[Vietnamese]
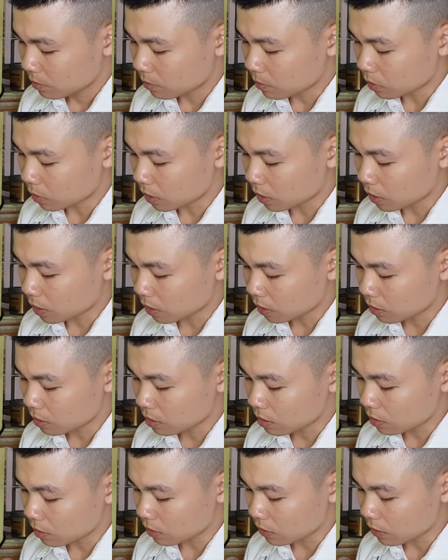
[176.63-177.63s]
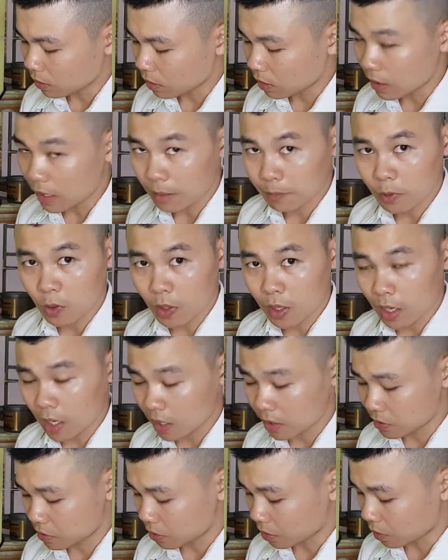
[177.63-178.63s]
một tính năng nữa của nó là đàm thoại
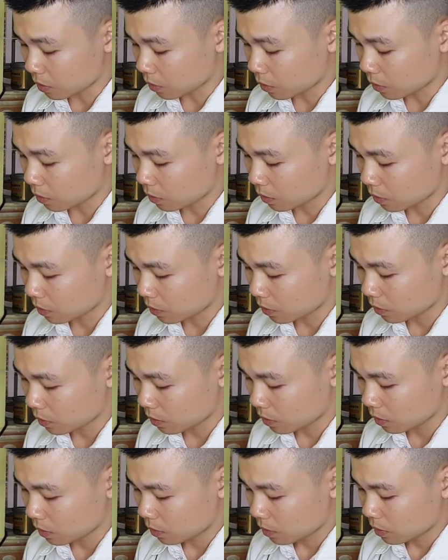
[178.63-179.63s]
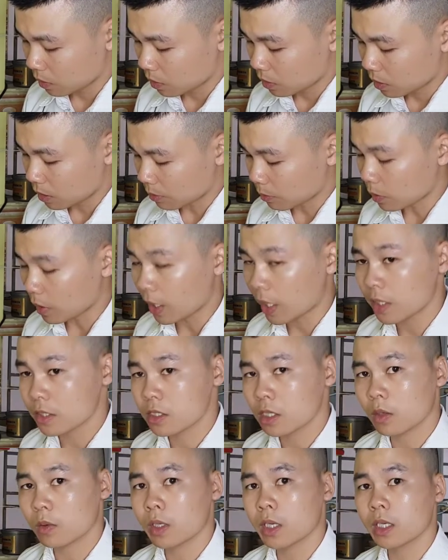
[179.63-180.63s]
hai chiều đàm thoại hai
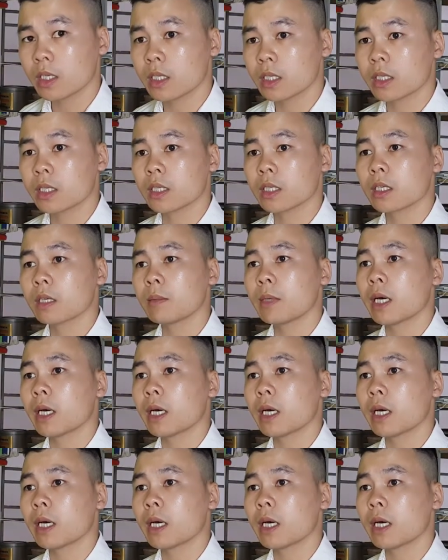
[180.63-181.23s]
chiều đây thì các